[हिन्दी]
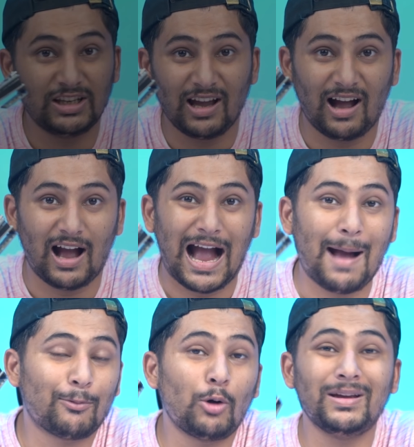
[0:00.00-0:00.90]
जी हाँ
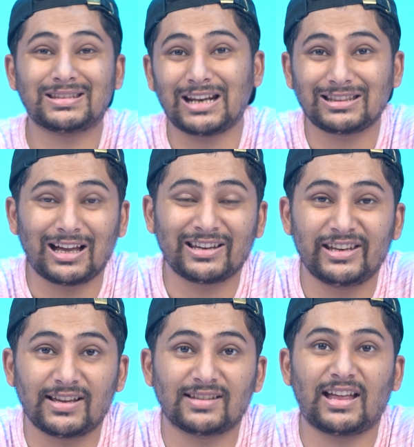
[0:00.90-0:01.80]
आपको भी इस तरह तंग
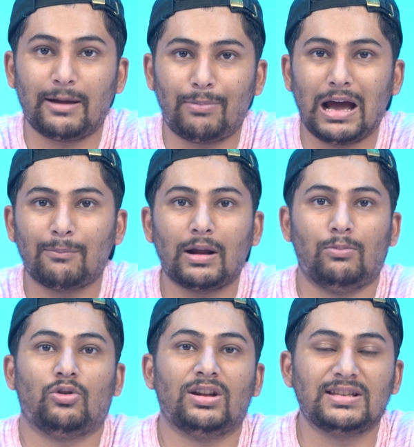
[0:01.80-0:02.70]
किया जाता है बार बार
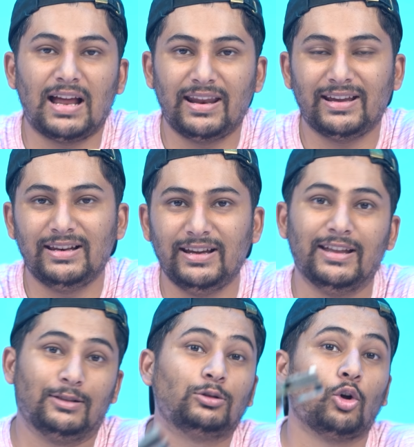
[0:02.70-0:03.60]
मोटर चलाने के लिए
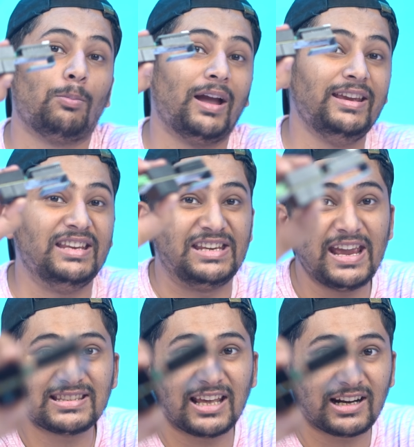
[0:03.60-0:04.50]
तो भाई
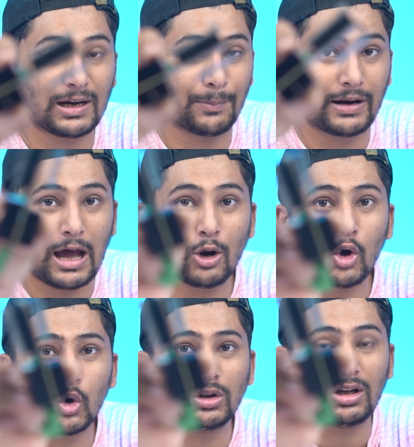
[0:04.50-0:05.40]
ये सर्किट बना लो
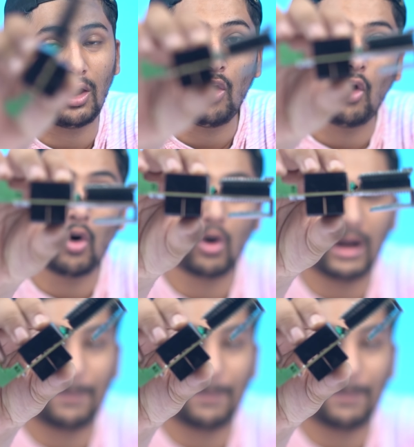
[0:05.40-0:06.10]
खुद और